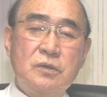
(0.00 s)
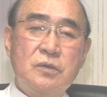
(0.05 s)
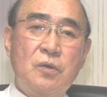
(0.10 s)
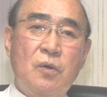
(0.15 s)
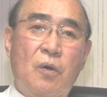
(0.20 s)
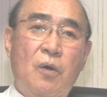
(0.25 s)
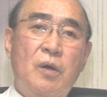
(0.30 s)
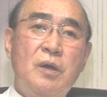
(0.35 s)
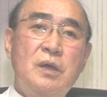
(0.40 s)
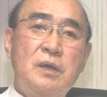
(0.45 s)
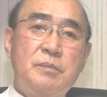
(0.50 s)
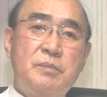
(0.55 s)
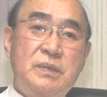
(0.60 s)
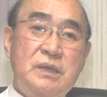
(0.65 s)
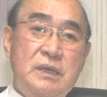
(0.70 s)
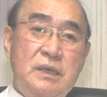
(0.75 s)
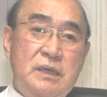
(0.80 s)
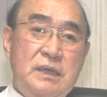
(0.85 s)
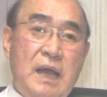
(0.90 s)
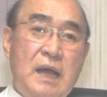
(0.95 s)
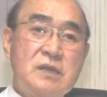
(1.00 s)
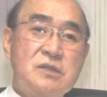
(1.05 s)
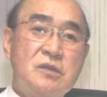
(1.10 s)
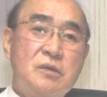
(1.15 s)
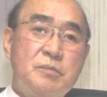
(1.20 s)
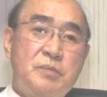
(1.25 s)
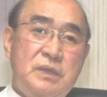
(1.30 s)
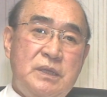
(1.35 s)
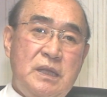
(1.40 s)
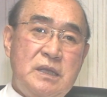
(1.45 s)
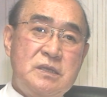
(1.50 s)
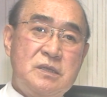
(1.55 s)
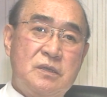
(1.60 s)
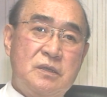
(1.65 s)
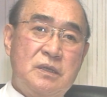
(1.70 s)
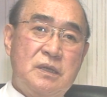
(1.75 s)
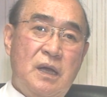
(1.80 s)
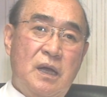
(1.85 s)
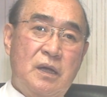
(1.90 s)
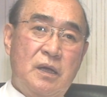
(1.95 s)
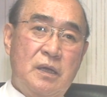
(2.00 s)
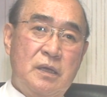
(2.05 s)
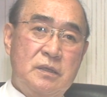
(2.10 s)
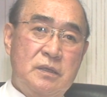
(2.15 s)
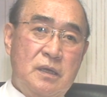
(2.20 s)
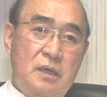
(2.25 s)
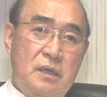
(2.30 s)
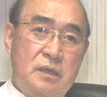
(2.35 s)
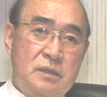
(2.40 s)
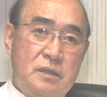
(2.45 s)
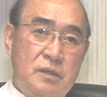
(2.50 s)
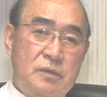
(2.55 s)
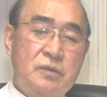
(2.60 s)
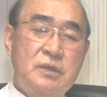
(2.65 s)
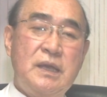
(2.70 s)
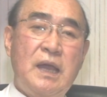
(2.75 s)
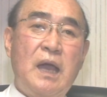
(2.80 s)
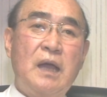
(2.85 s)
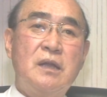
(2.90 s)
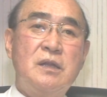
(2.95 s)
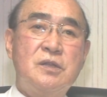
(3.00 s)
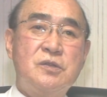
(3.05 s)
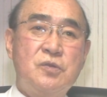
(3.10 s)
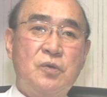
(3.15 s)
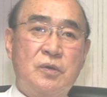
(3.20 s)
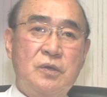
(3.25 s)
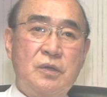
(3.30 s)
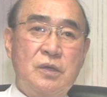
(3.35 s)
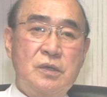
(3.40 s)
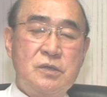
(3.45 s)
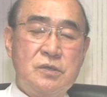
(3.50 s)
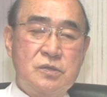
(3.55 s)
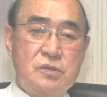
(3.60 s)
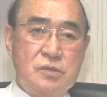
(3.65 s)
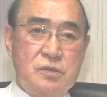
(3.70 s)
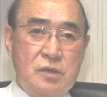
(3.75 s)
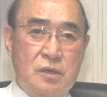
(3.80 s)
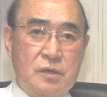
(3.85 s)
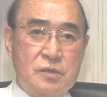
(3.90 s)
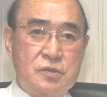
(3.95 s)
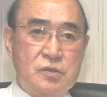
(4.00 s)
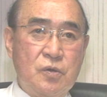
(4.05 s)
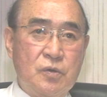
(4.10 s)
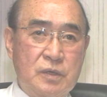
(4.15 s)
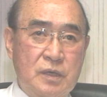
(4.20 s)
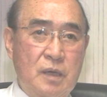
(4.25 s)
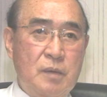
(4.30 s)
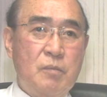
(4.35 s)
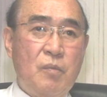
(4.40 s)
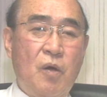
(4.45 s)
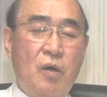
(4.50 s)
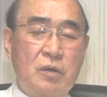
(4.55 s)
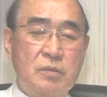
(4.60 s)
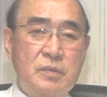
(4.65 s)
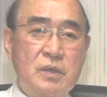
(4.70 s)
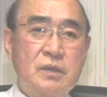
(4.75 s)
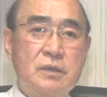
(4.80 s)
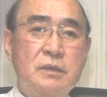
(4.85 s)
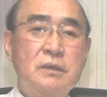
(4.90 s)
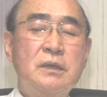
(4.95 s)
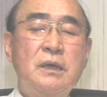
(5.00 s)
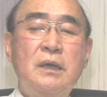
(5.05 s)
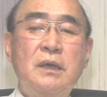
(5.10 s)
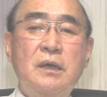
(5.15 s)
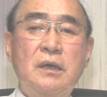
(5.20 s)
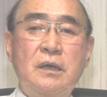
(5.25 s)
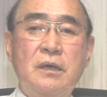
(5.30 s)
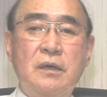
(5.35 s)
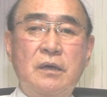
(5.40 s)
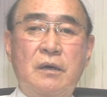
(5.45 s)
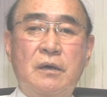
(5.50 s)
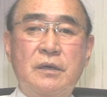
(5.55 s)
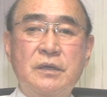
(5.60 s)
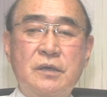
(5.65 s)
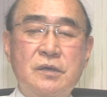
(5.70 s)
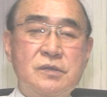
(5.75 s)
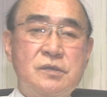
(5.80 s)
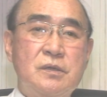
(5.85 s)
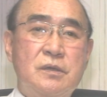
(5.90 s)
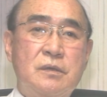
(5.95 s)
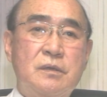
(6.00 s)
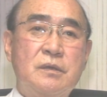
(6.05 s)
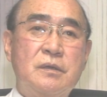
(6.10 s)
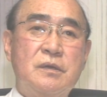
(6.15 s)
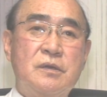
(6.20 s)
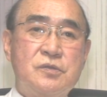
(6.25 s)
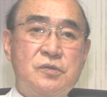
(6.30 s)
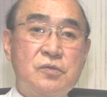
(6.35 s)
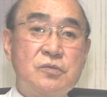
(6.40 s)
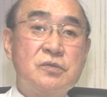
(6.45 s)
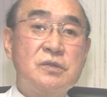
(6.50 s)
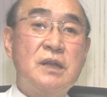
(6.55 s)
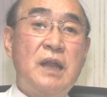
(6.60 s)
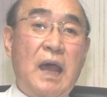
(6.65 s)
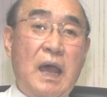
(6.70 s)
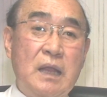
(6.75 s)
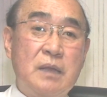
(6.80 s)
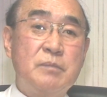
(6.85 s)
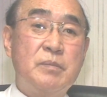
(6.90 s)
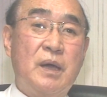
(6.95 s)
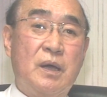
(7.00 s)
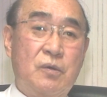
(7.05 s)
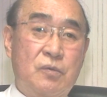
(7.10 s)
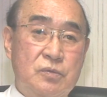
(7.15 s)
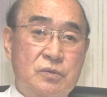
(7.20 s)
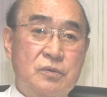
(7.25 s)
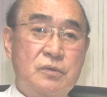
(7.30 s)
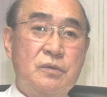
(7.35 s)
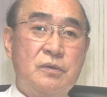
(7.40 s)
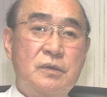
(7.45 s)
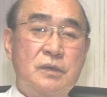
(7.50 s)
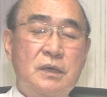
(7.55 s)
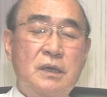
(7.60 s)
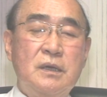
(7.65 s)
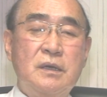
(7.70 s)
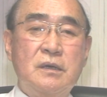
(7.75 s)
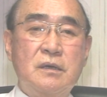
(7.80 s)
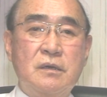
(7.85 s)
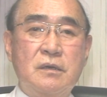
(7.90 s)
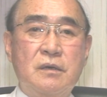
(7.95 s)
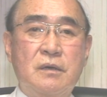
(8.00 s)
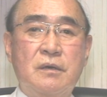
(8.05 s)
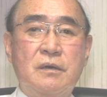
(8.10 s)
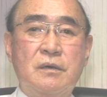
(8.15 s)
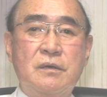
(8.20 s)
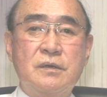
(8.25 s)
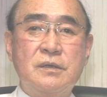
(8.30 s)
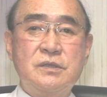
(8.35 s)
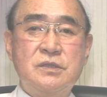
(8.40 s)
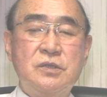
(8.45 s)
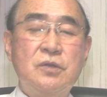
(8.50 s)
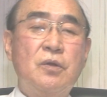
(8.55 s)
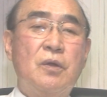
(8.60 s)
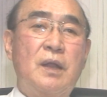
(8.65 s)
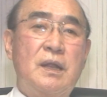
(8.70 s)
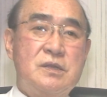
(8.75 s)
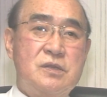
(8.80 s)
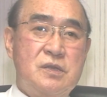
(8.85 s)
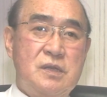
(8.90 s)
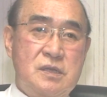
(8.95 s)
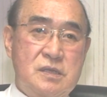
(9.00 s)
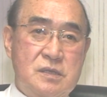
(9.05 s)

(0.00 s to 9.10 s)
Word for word: 또 비, 양성 비대증이라 해더라도 약을 초기, 어, 초기에 먹으면은 어, 이것을 수술을 안 받고도 치료를 할 수